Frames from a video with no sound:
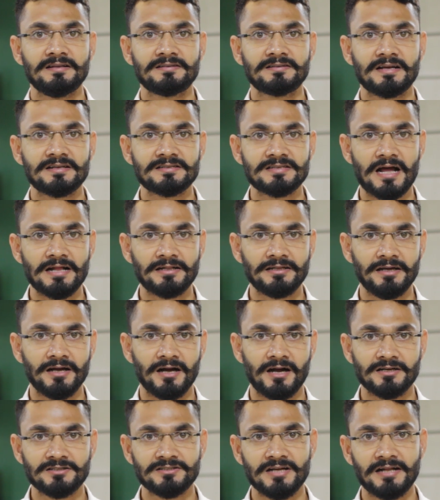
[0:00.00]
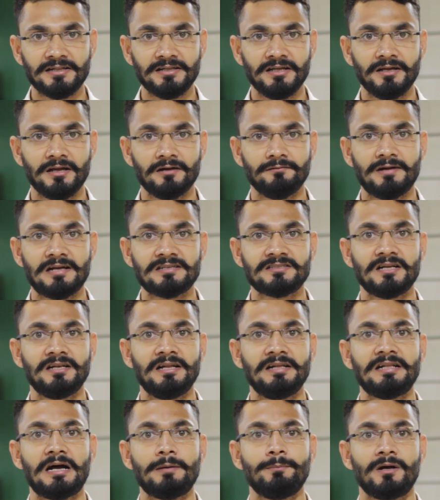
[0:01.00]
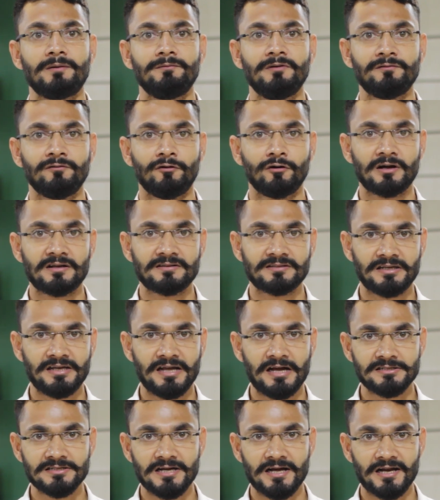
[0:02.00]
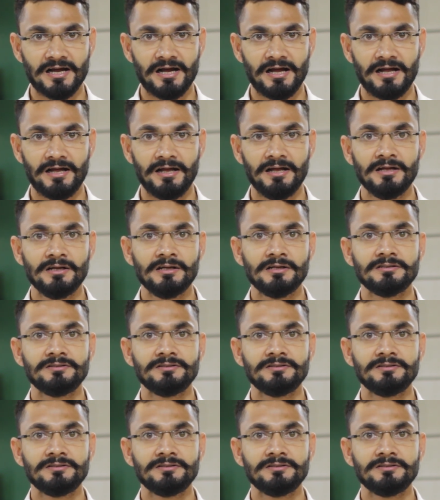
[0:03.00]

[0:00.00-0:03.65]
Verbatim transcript: इसके साथ ही हर जाति के वैसे नेता पर भी फोकस किया जा रहा है